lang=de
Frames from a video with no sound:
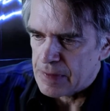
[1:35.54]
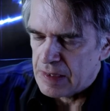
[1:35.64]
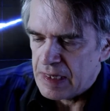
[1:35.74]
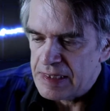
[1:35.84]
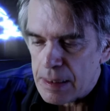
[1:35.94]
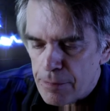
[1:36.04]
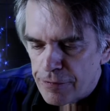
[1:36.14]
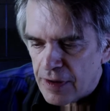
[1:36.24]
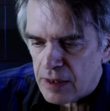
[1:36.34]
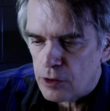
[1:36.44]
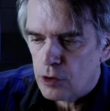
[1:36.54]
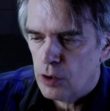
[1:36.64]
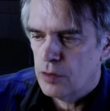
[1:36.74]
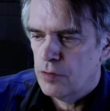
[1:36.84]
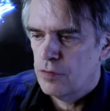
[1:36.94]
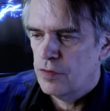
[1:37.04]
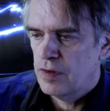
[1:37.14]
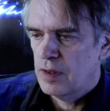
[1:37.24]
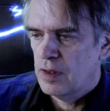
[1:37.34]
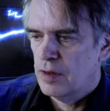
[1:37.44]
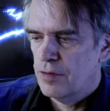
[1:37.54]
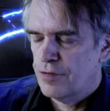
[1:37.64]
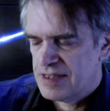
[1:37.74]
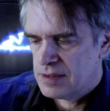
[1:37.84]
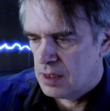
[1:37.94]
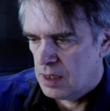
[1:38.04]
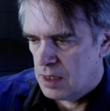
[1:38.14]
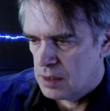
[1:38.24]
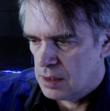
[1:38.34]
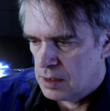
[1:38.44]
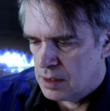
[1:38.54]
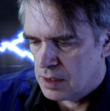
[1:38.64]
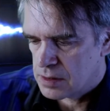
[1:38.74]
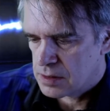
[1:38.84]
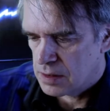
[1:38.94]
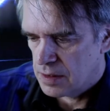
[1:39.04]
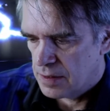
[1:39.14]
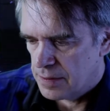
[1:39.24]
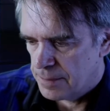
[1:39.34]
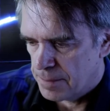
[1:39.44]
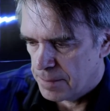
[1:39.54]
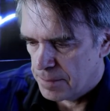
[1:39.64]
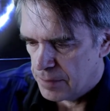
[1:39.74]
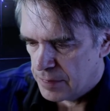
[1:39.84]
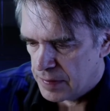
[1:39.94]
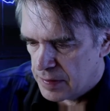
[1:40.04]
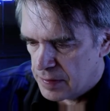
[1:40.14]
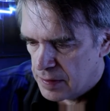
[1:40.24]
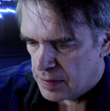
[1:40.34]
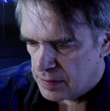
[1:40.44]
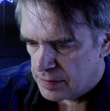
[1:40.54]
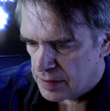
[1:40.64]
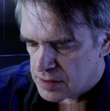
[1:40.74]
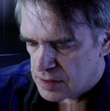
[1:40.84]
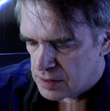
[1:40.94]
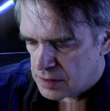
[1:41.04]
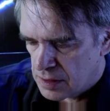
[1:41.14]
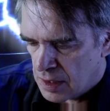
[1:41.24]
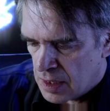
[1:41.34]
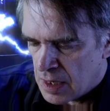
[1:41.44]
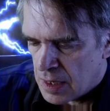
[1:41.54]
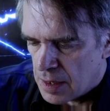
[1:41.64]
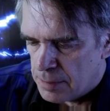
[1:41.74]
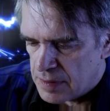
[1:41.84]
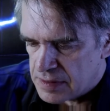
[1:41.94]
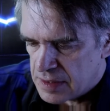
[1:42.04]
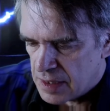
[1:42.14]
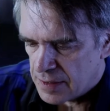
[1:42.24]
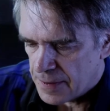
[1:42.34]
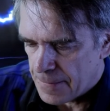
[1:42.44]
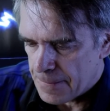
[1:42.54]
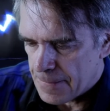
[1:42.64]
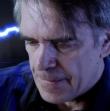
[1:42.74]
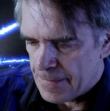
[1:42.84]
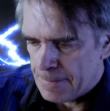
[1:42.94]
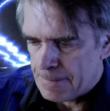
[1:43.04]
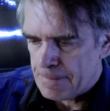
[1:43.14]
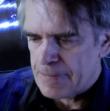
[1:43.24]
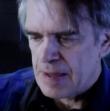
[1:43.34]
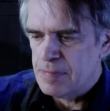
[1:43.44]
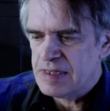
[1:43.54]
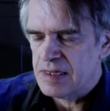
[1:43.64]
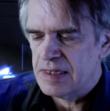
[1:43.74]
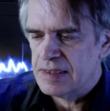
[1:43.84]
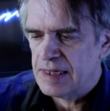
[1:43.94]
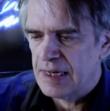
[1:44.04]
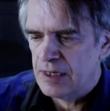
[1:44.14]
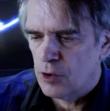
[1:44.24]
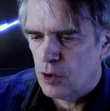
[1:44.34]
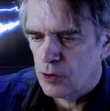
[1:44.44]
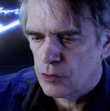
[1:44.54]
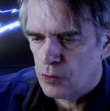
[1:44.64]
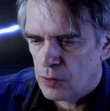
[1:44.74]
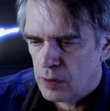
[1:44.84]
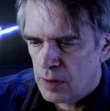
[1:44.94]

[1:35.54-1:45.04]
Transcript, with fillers: In jedem Falle können wir festhalten, dass, ähm, dass sich mit der, ähm, mit der digitalen Ordnung